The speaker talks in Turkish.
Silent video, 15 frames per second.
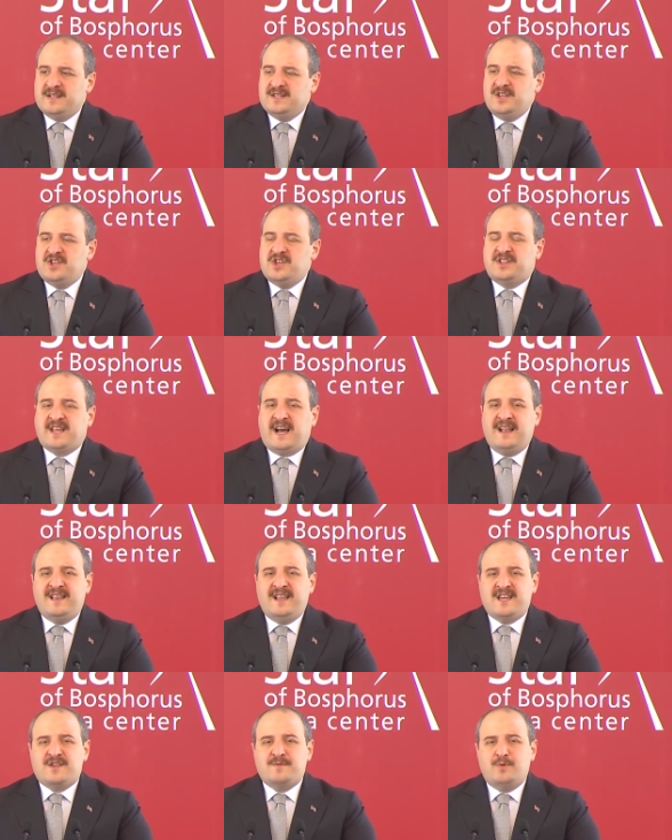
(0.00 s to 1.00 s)

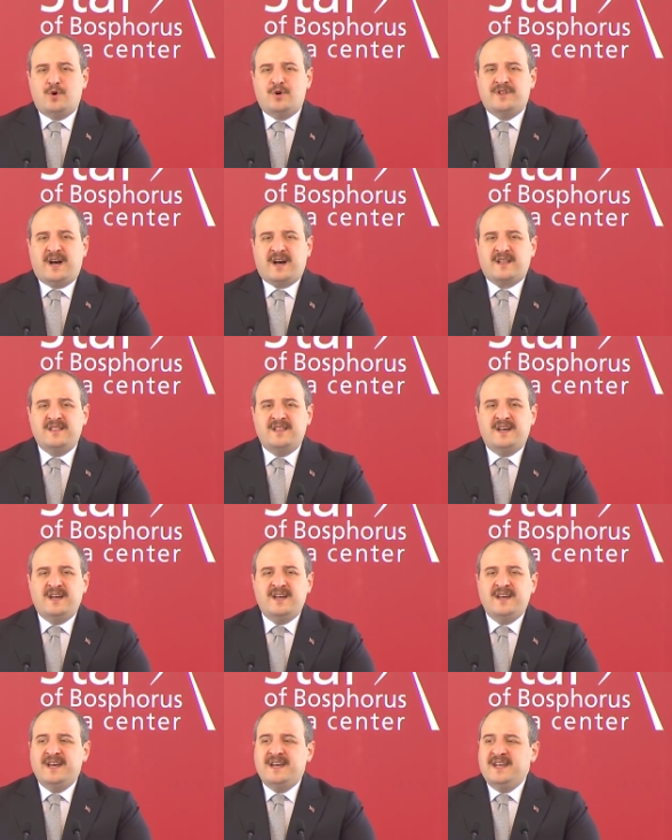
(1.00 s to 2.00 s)
Dijitalleşme
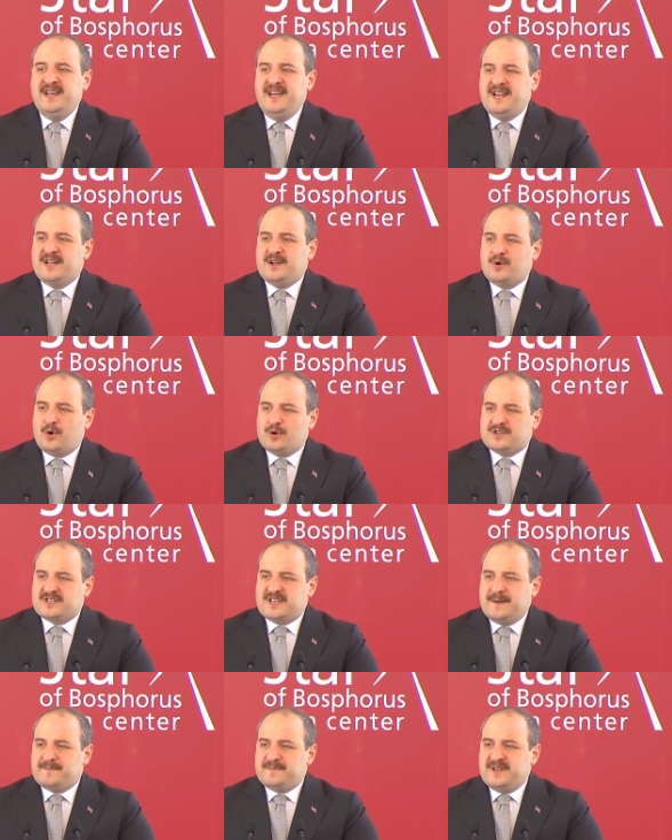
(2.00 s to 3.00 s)
odaklı ilk
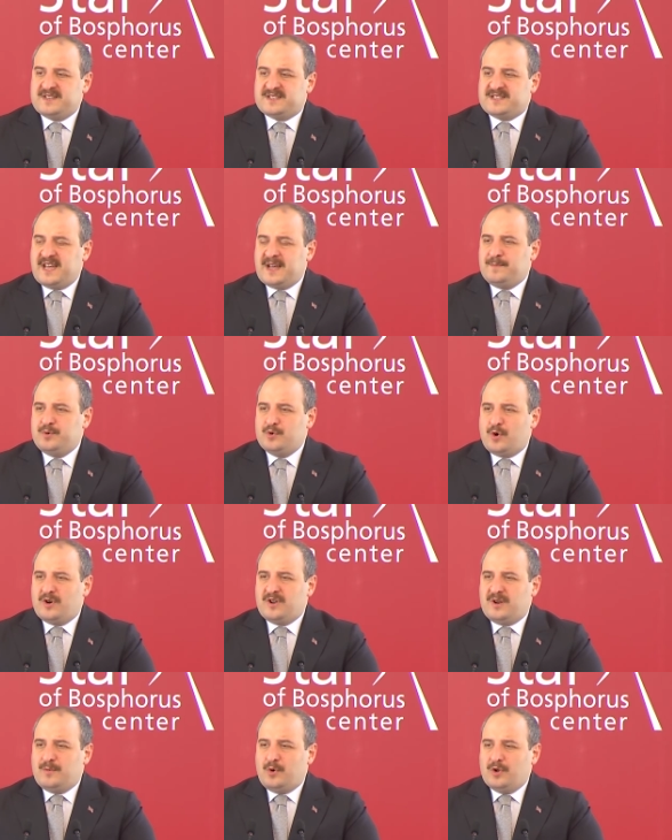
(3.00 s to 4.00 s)
COSGAP destek
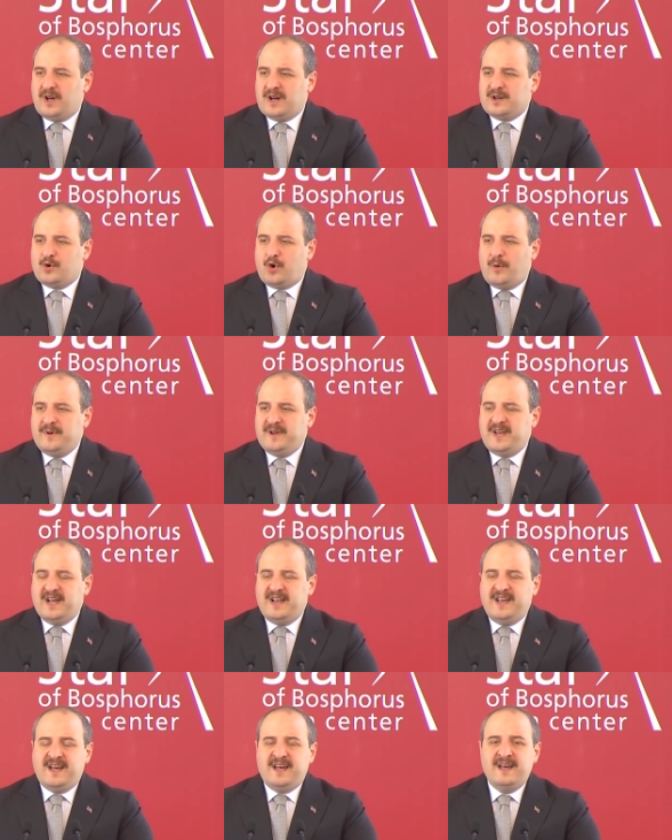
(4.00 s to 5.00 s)
programı olan
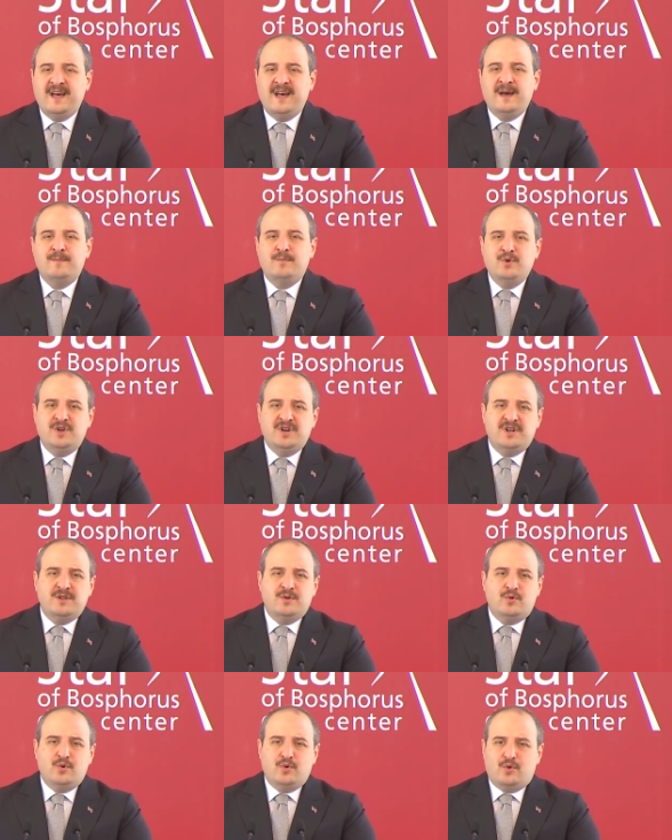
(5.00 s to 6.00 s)
COBİGEL'i bu yıl
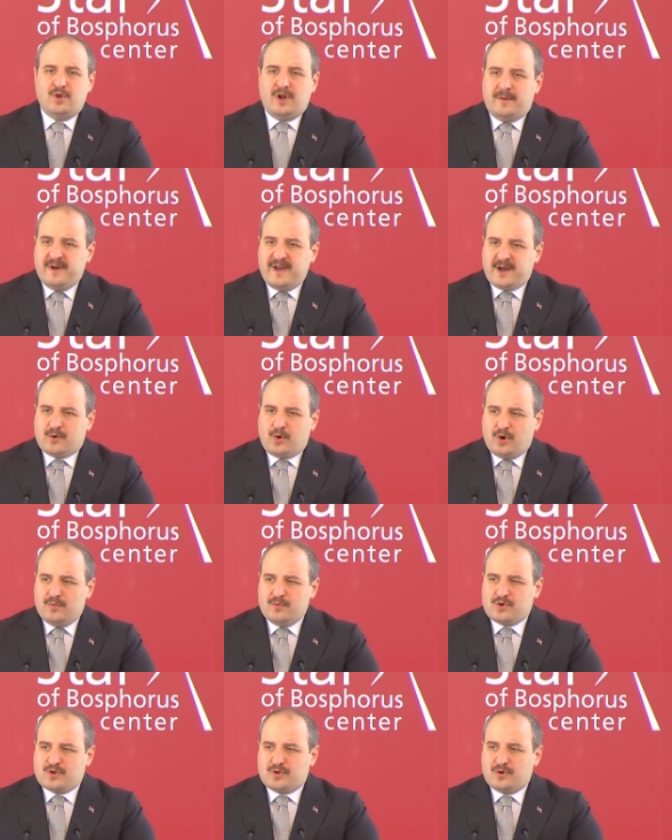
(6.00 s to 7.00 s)
uygulamaya
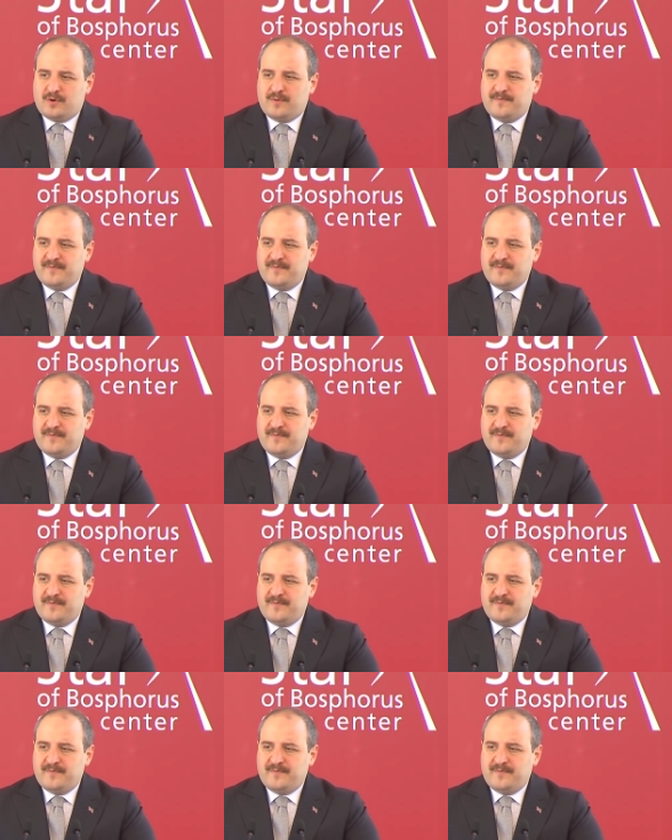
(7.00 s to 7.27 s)
koymuştuk